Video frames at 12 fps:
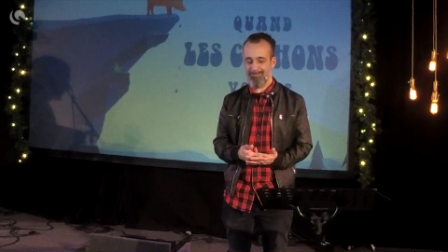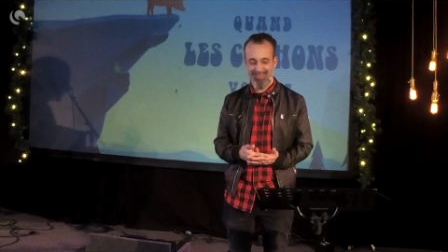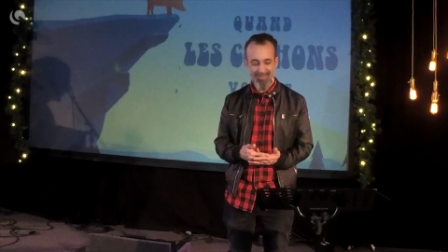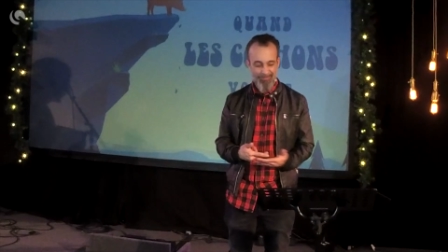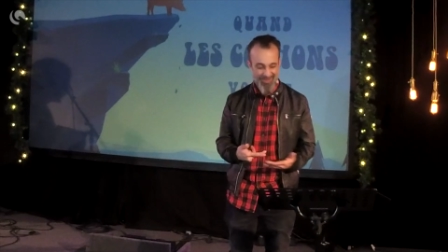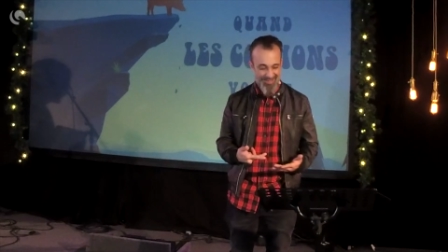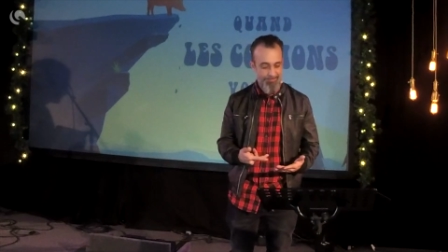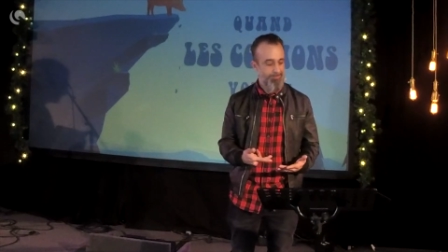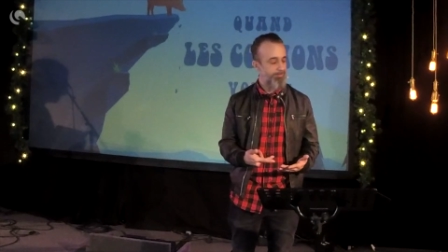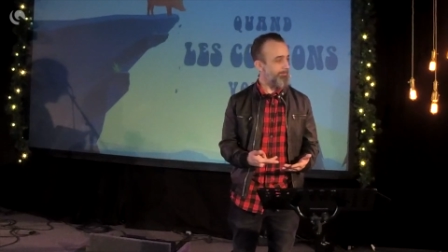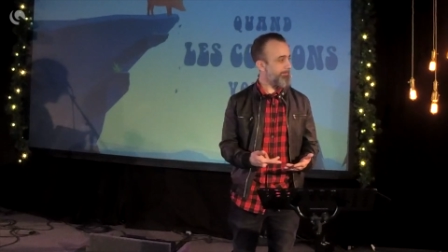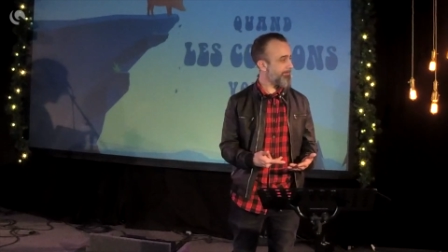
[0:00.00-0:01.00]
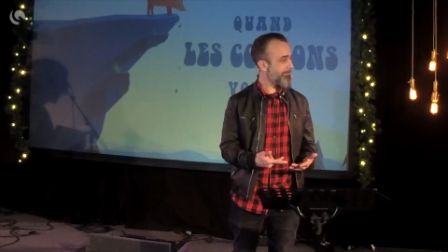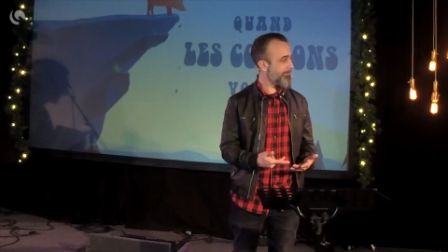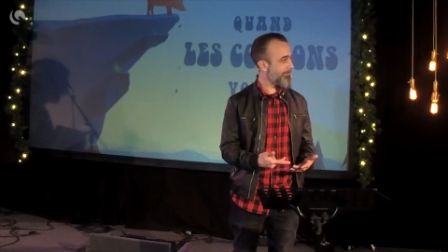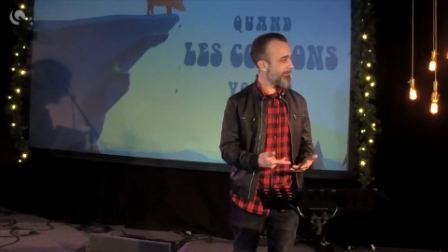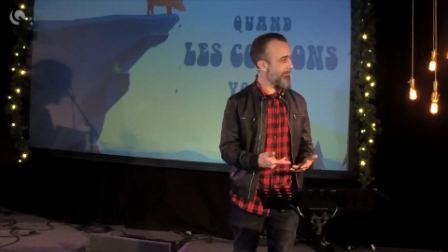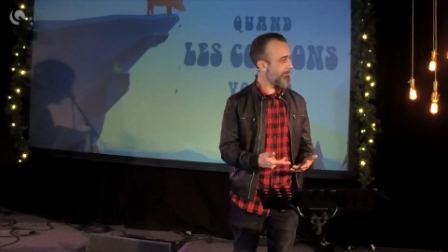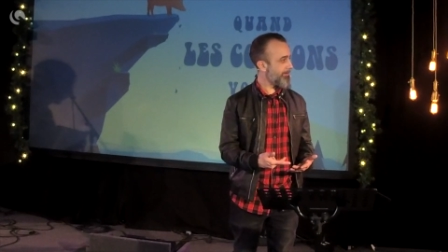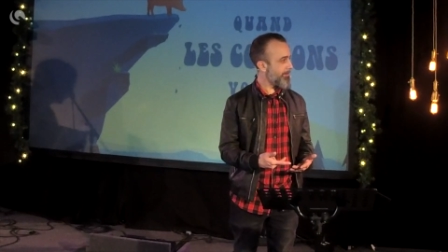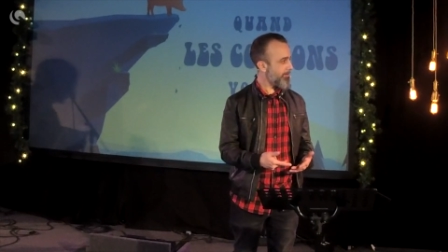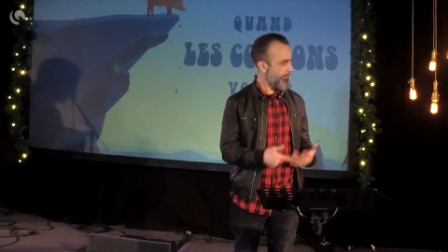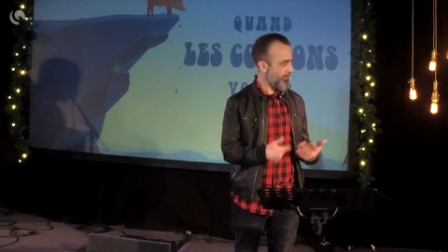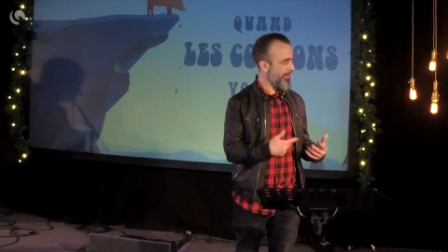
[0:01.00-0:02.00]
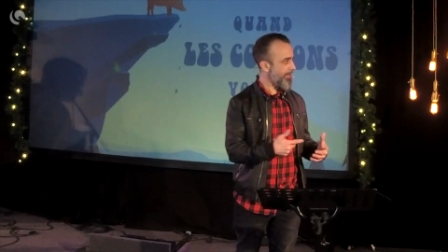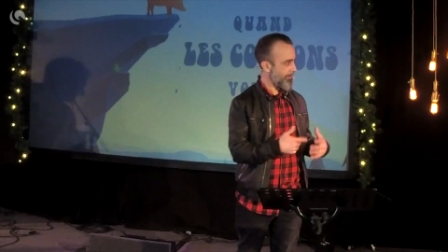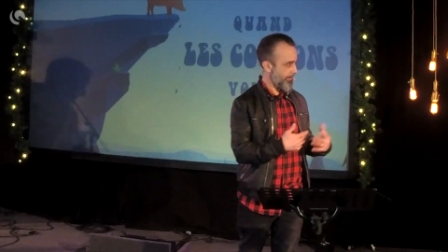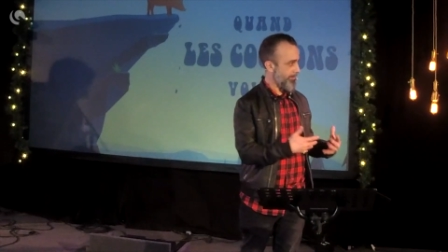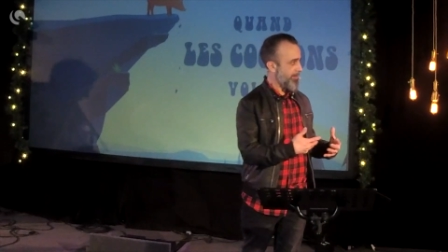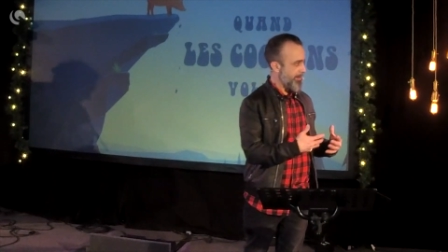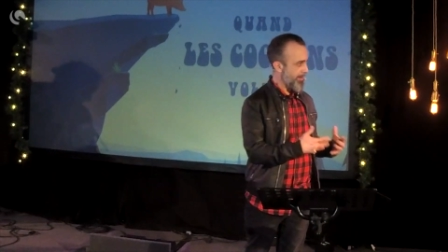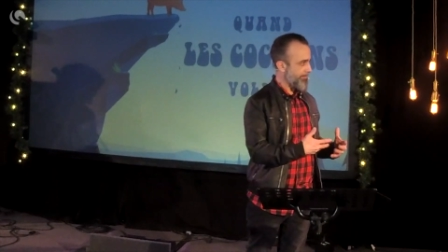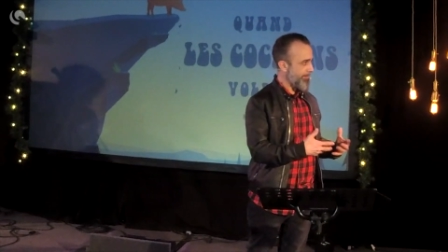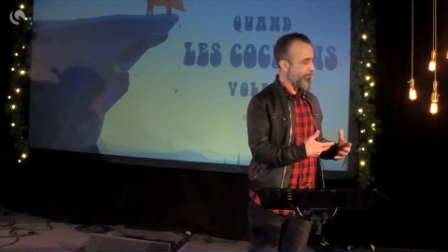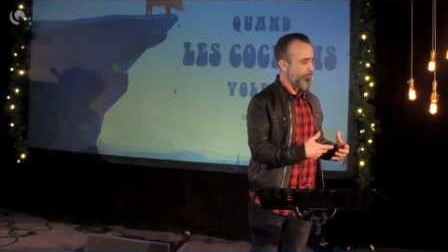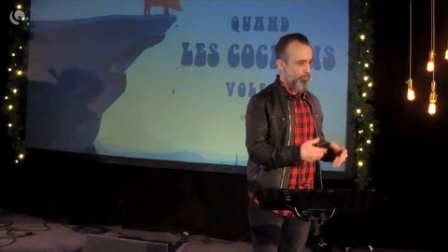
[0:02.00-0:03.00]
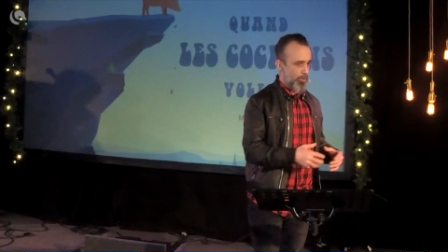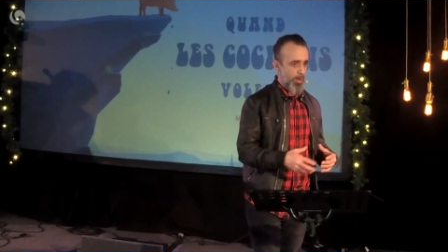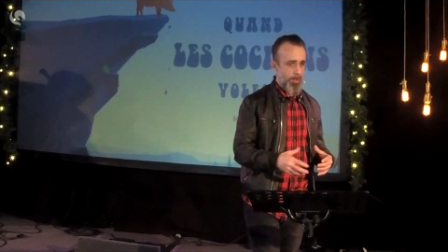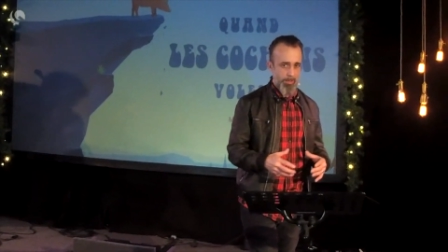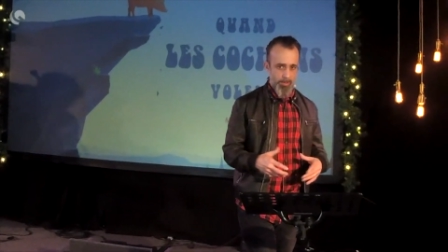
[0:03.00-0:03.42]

Ils friment. Comprenez L'ennemi veut toujours